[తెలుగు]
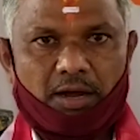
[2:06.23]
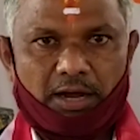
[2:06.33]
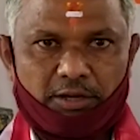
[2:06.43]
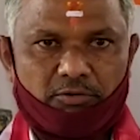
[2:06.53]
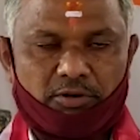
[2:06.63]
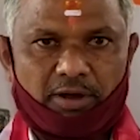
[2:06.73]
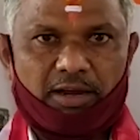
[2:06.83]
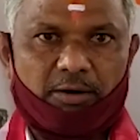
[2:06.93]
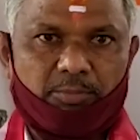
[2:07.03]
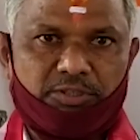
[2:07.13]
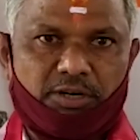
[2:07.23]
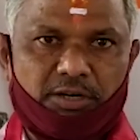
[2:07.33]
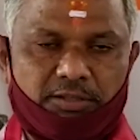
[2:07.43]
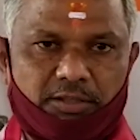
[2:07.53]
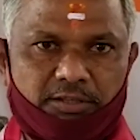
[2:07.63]
ఆయనకు నివాళి
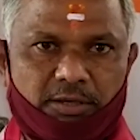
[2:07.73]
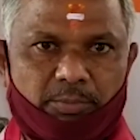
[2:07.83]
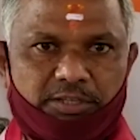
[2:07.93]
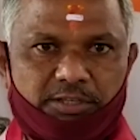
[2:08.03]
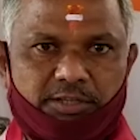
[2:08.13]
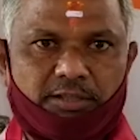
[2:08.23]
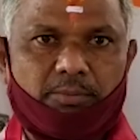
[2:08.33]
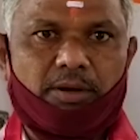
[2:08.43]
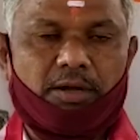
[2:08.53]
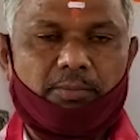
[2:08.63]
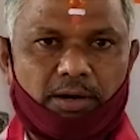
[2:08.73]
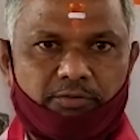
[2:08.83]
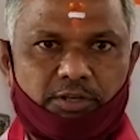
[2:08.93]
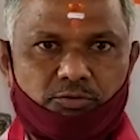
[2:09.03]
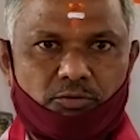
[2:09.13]
అర్పించినట్టు అవుతుందని చెప్పేసి సందర్భంగా
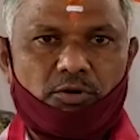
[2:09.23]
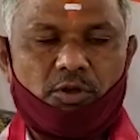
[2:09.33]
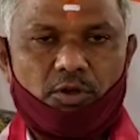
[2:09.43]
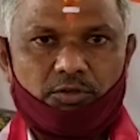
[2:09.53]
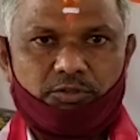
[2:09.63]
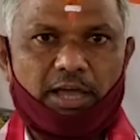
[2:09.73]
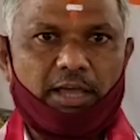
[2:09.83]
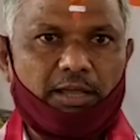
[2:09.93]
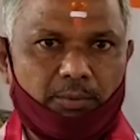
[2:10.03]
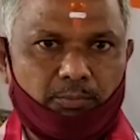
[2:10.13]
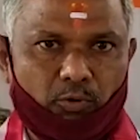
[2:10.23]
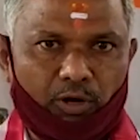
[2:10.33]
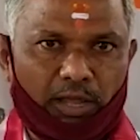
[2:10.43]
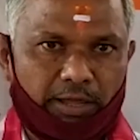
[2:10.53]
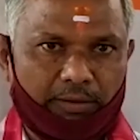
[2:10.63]
మనవి చేస్తూ జై
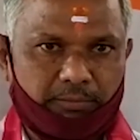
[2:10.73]
పూలే